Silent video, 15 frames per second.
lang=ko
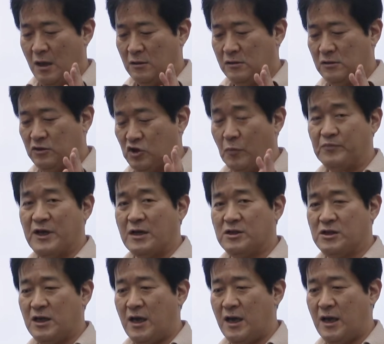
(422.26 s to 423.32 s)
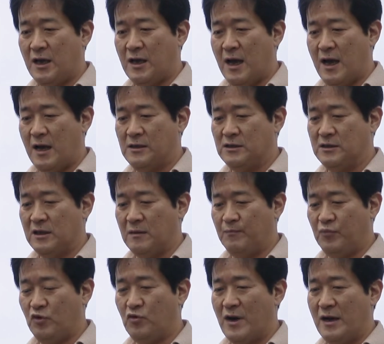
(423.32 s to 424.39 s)
그 접착제가 이제
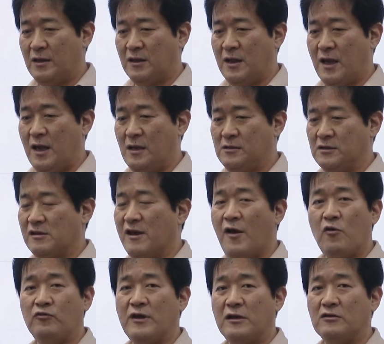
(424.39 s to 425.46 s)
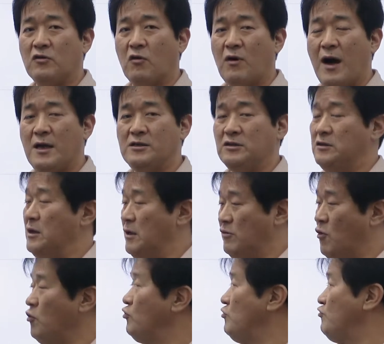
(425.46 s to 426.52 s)
필요할 때 이제 사용되는 거가 이제
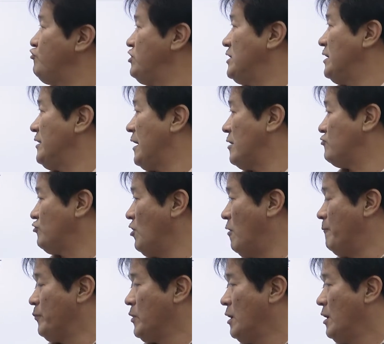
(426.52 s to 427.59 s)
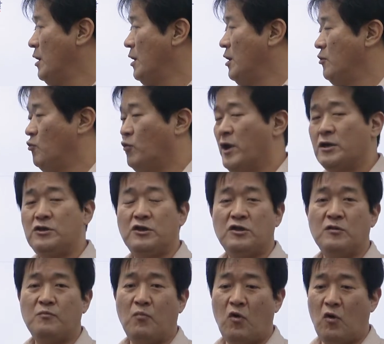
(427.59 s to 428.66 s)
석유 수지가 되겠고요. 요게
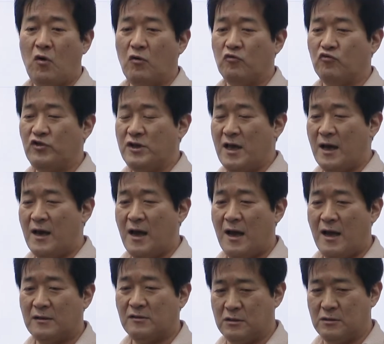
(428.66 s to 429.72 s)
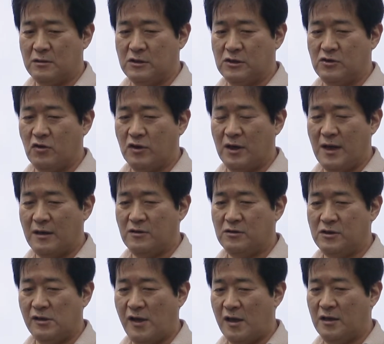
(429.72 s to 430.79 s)
지금 뭐 우리나라
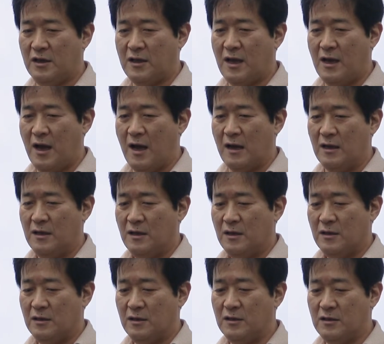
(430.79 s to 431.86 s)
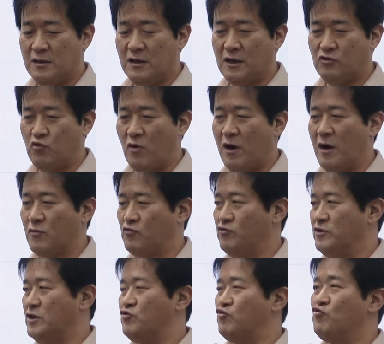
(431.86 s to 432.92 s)
기적이라든지 생리다가 인기가 좋아갖고
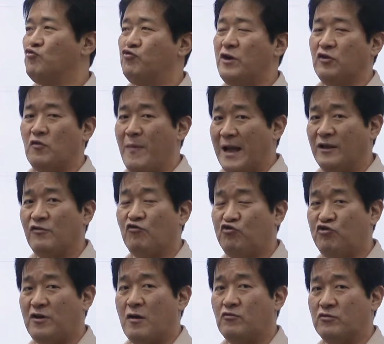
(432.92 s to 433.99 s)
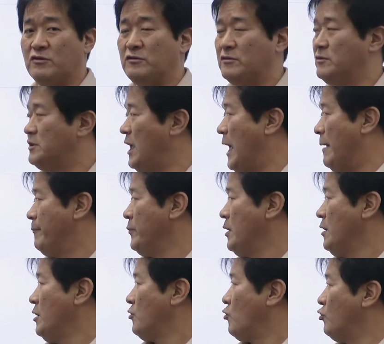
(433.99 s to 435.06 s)
이제 중국에도 많이 수출하고 그러는데
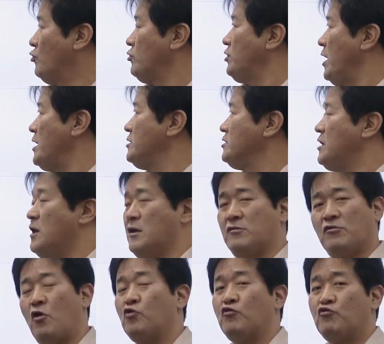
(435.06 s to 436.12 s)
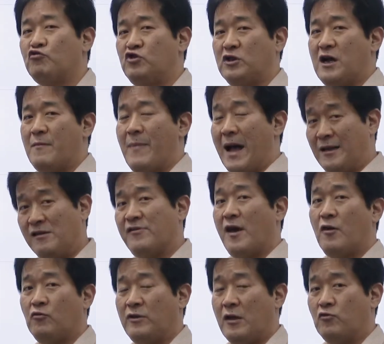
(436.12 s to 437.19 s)
그럴 때 이제 석유 수지가 많이
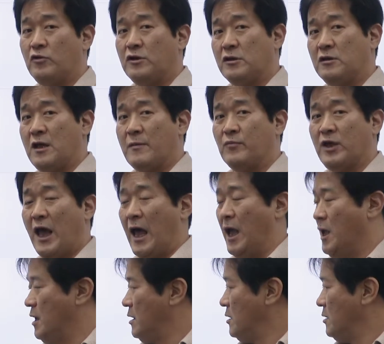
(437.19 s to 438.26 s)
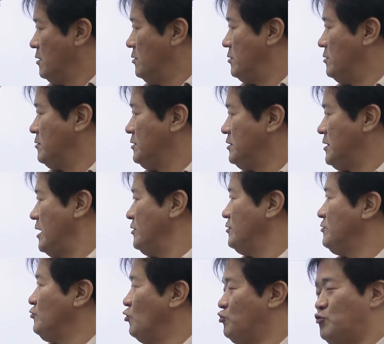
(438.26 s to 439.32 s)
사용되고 있기 때문에 어
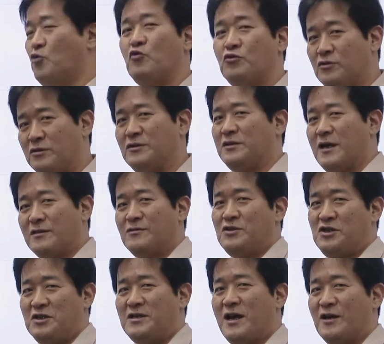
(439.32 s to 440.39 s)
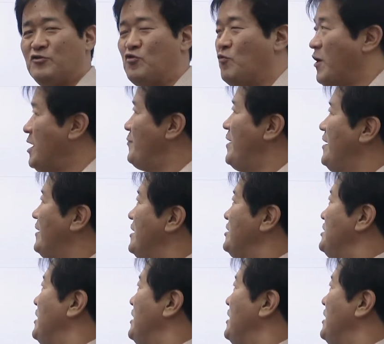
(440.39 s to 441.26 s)
일단은 이쪽은 일단은 시장이 좀 활발하게